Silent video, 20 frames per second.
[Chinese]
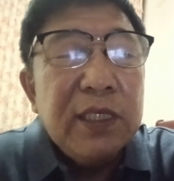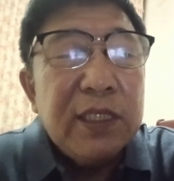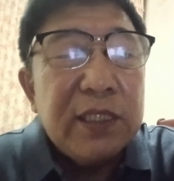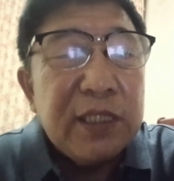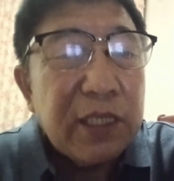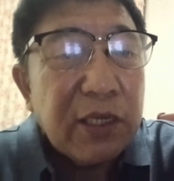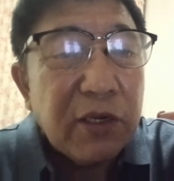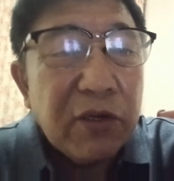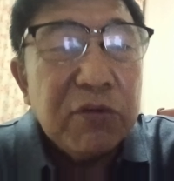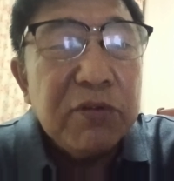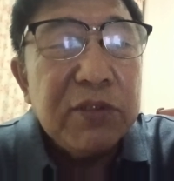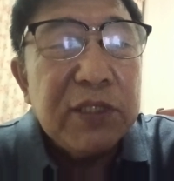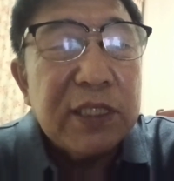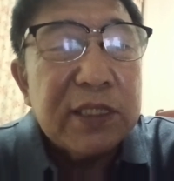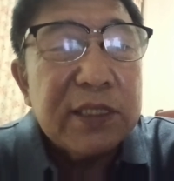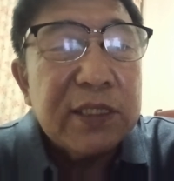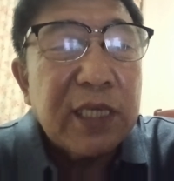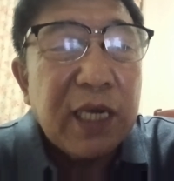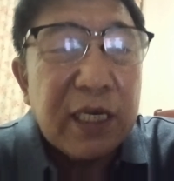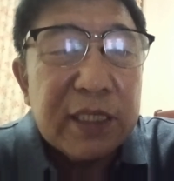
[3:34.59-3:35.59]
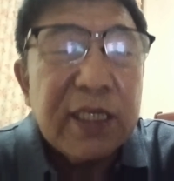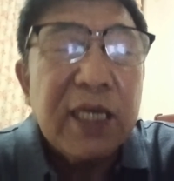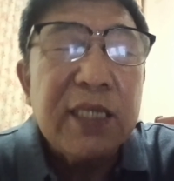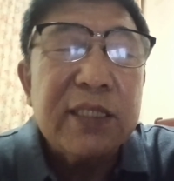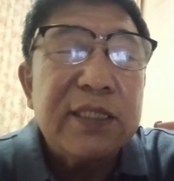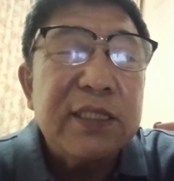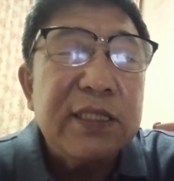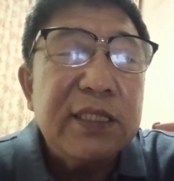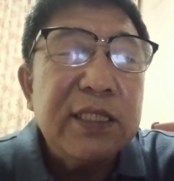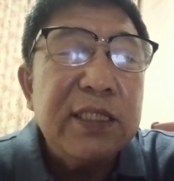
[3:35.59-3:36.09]
以后也是扛大
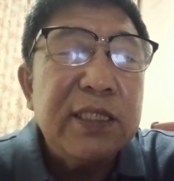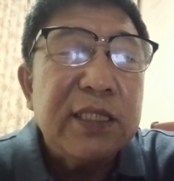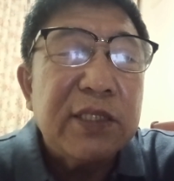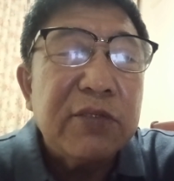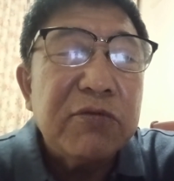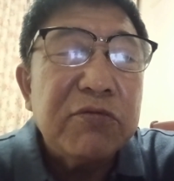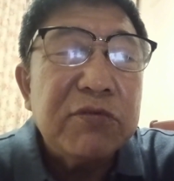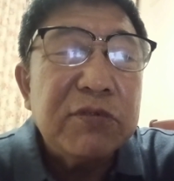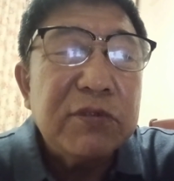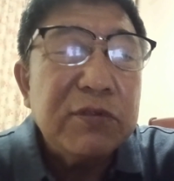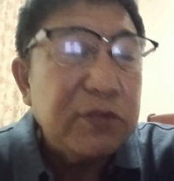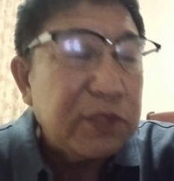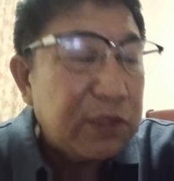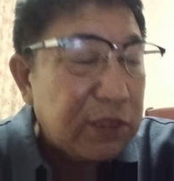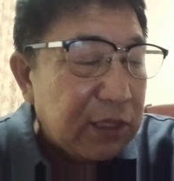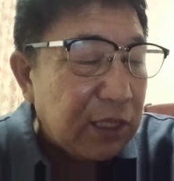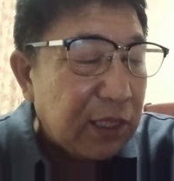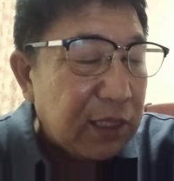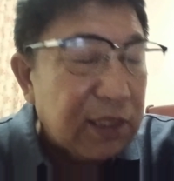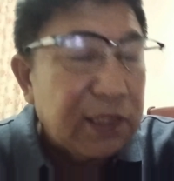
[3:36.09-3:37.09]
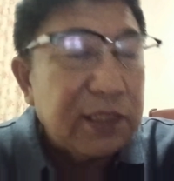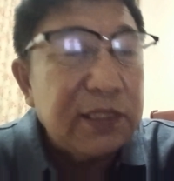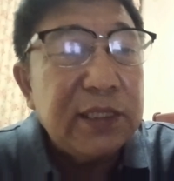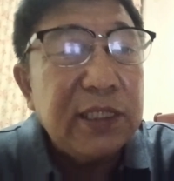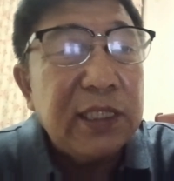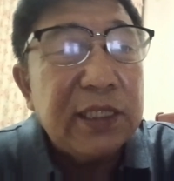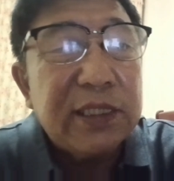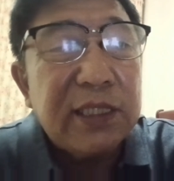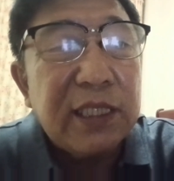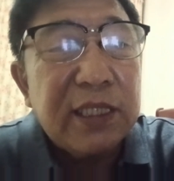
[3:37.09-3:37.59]
旗的人物。就相声
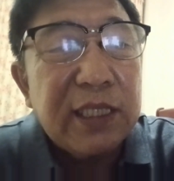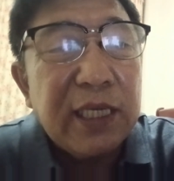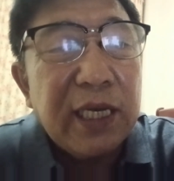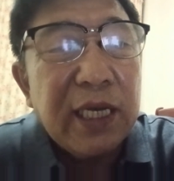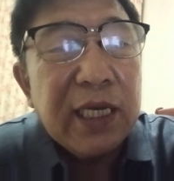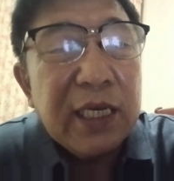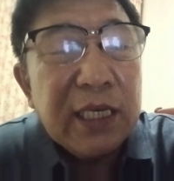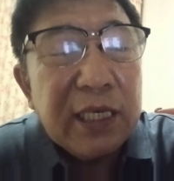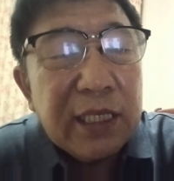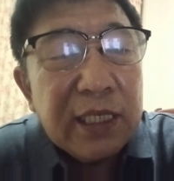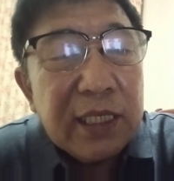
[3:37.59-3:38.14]
界现在，